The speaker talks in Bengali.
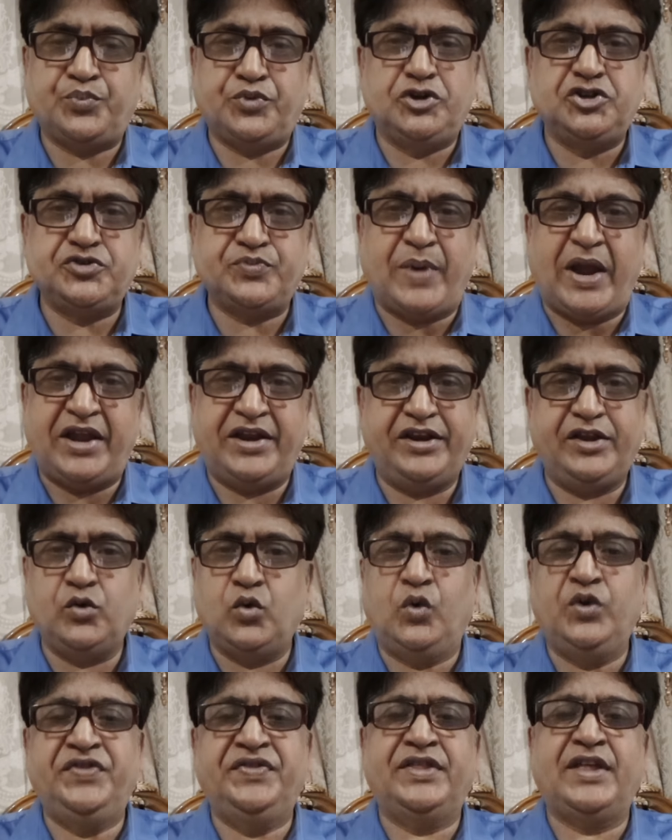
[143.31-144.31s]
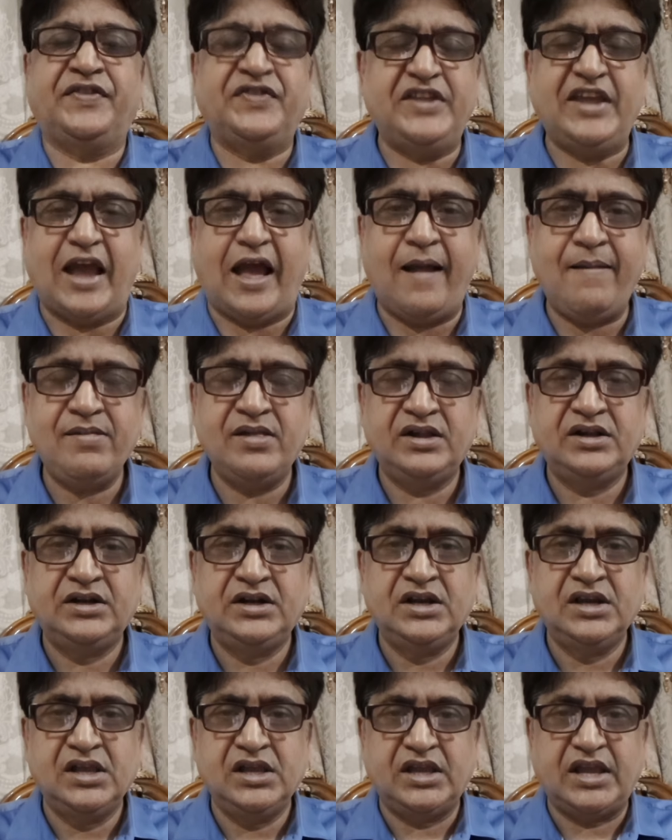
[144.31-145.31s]
পুলিশ বাহিনী গোয়েন্দা দিয়া
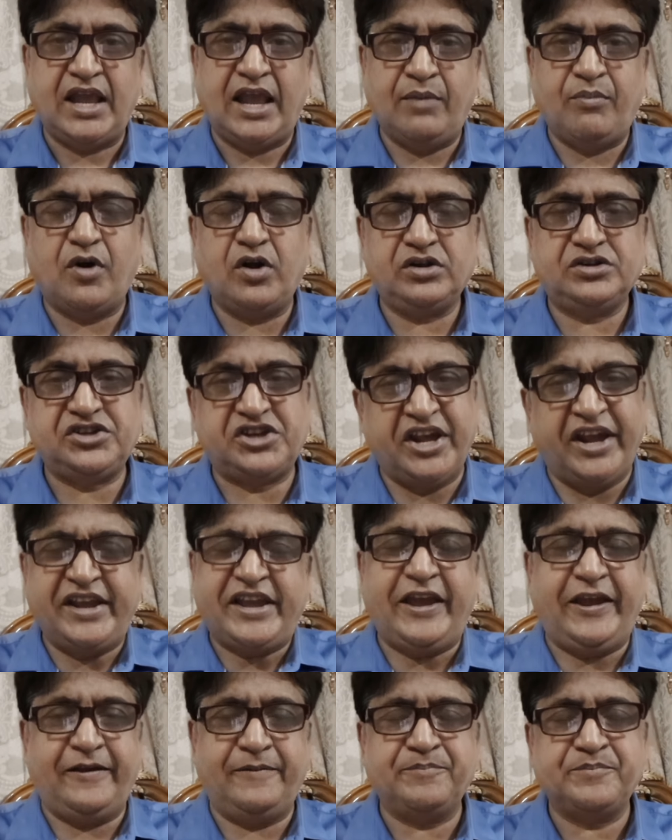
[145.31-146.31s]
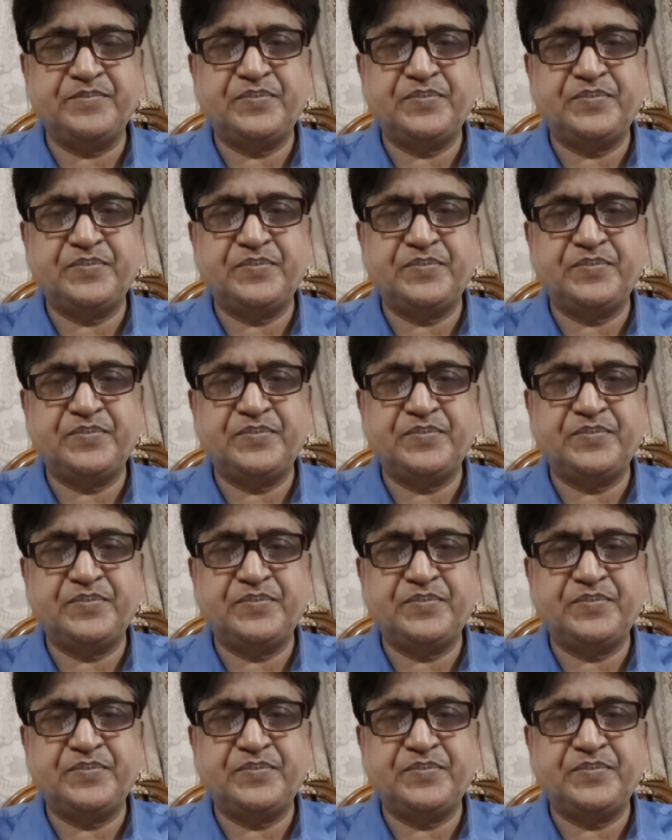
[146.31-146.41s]
এবং থেকে